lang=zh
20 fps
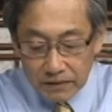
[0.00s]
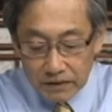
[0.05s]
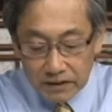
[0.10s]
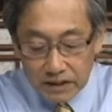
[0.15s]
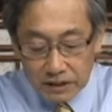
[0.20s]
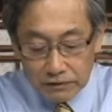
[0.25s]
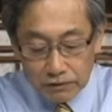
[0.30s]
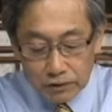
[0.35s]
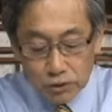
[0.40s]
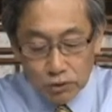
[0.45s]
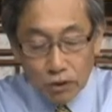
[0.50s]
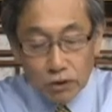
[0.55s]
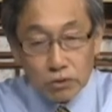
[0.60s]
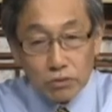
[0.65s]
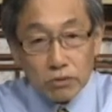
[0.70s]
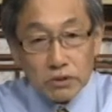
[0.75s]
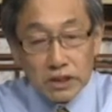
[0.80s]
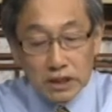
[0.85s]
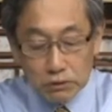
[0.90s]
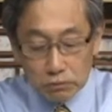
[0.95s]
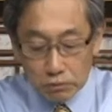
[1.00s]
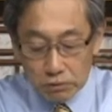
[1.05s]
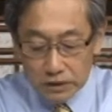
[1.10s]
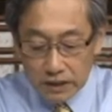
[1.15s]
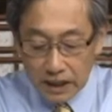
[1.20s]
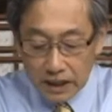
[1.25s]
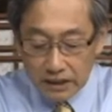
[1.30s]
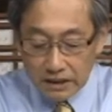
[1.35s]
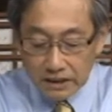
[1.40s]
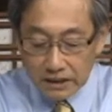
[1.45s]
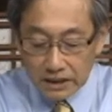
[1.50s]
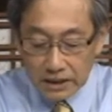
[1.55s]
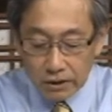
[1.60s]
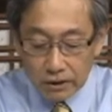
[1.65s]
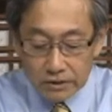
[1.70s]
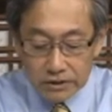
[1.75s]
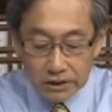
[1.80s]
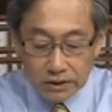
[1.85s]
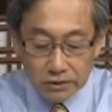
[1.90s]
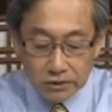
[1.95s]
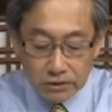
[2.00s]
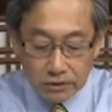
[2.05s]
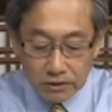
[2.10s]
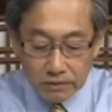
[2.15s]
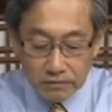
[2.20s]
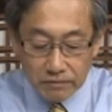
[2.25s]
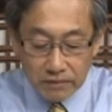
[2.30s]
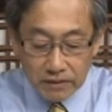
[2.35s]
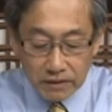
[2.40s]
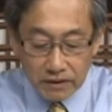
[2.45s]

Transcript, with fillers: 以父所书》第五章第二节说，